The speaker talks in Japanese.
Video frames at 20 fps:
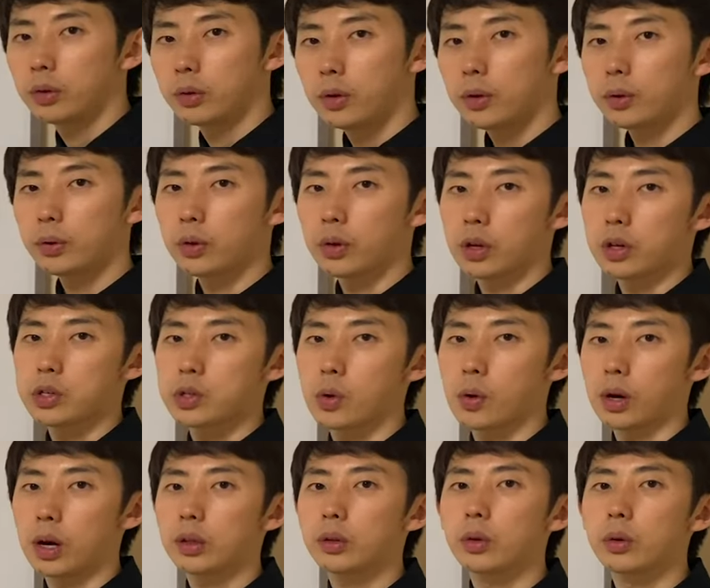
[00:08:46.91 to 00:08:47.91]
ということで以
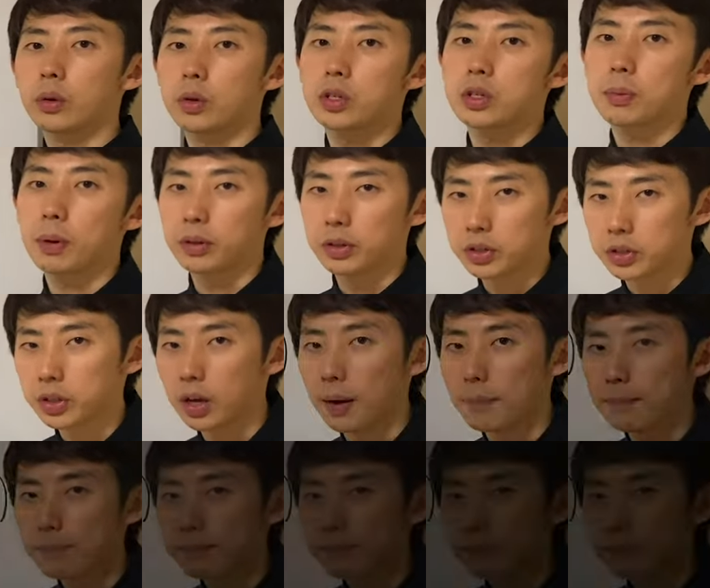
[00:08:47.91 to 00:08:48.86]
上が問いの1番でした。